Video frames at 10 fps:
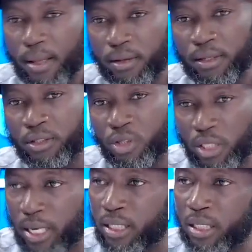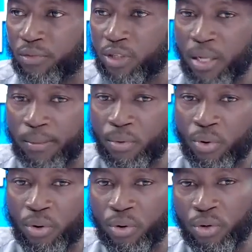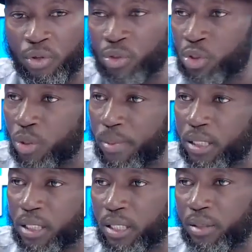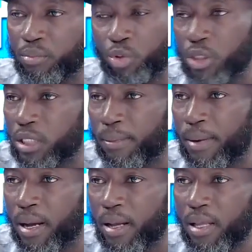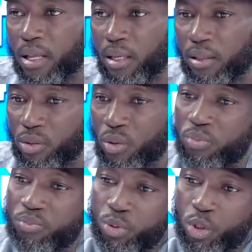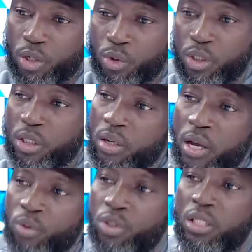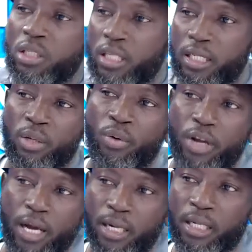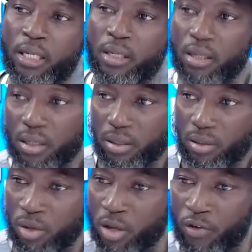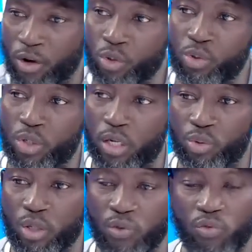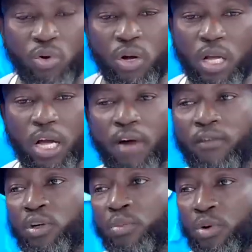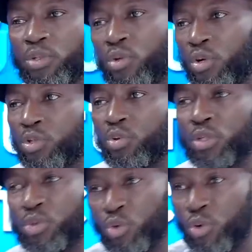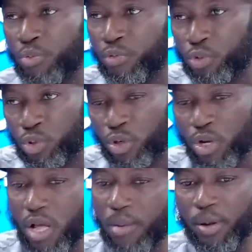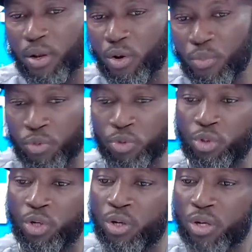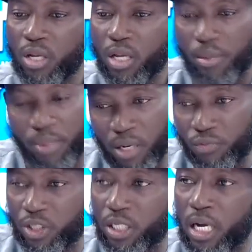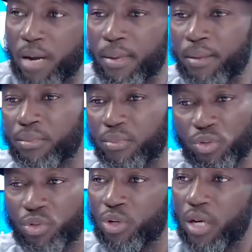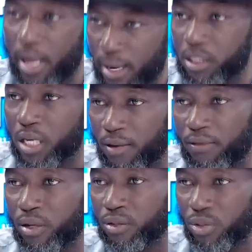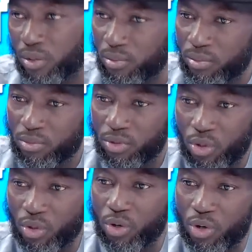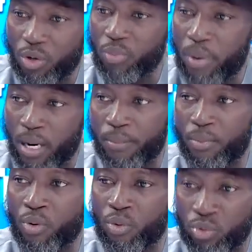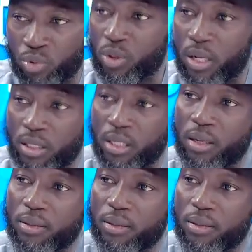est-ce que ça allait être évident pour euh, notre jeune médecin Je ne sais pas. Donc peut-être que là aussi, certains ont regardé, ont évalué jusqu'à ce niveau avant de porter leur choix sur le professeur. Mais le professeur bénéficiait quand même d'une large avance donc, euh, par rapport aux autres candidats.